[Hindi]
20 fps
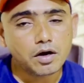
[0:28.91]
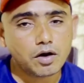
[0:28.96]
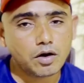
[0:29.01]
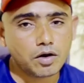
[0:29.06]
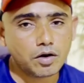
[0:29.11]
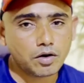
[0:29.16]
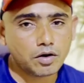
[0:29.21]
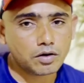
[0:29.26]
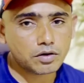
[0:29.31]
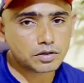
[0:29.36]

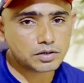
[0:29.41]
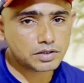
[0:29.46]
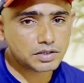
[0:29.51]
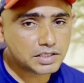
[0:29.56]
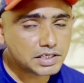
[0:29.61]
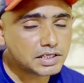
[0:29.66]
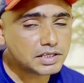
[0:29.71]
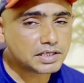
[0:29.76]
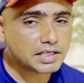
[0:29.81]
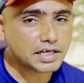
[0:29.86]
और
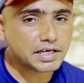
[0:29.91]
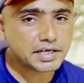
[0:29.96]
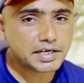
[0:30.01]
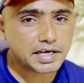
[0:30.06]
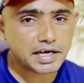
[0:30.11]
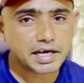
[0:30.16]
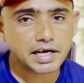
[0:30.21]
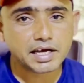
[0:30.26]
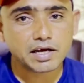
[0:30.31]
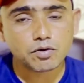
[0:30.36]
तीन
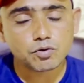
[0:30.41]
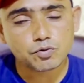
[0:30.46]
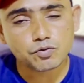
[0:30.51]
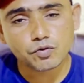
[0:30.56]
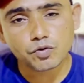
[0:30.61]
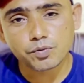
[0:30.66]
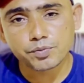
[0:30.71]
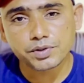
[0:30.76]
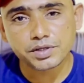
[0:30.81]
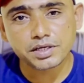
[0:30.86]
तरीके हैं
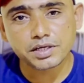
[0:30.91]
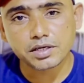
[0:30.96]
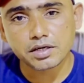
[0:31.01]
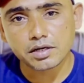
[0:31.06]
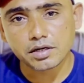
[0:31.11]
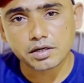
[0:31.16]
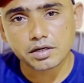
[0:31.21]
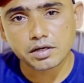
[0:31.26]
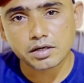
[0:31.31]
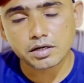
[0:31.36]
वो भी आ,
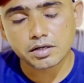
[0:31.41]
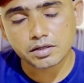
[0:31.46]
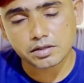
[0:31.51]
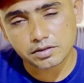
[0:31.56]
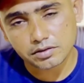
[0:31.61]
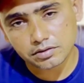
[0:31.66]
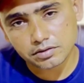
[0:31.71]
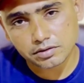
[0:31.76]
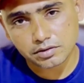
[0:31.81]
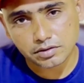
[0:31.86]

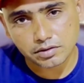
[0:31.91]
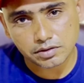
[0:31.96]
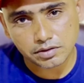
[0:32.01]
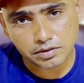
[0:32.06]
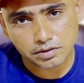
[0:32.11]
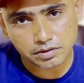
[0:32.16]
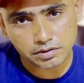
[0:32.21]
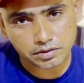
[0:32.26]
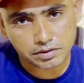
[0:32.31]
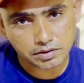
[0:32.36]

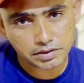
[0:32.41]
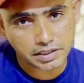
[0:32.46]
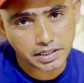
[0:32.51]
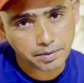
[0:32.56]
आ,